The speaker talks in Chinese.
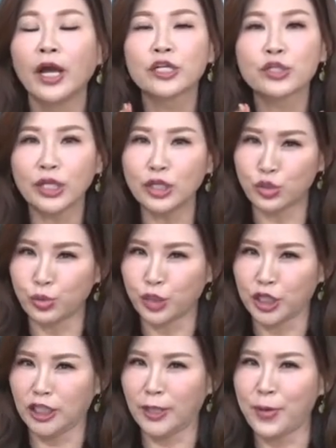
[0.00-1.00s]
所以属
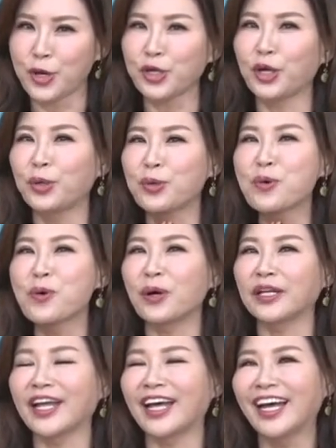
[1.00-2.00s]
蛇的朋友，如
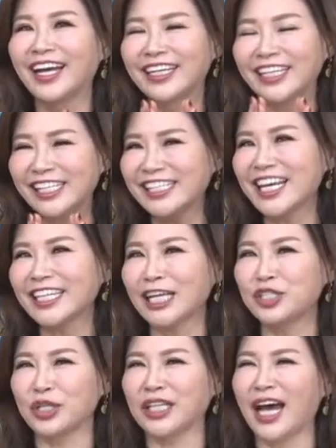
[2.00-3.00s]
果呢你现在
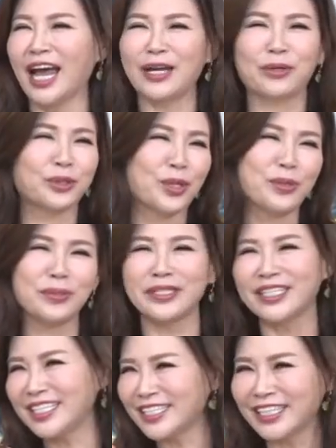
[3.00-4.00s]
觉得哎呦我的运
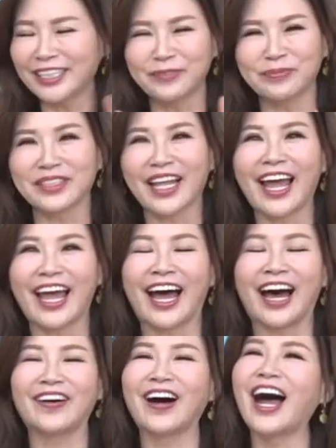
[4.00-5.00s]
气真的不太好，